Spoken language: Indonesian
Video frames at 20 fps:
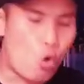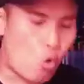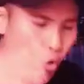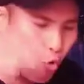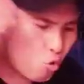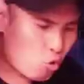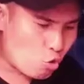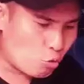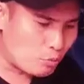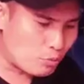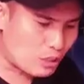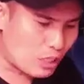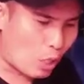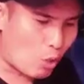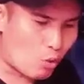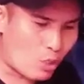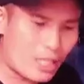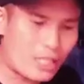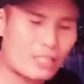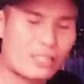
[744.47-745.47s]
hukum
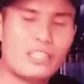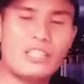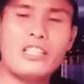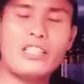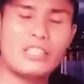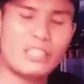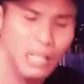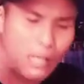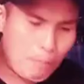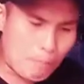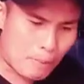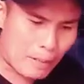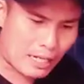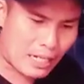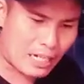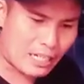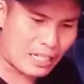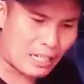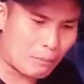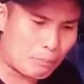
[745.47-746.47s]
Taurat kita
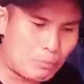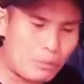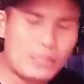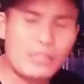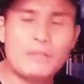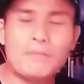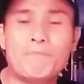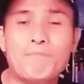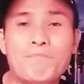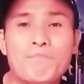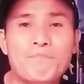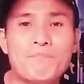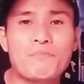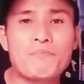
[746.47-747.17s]
para nabi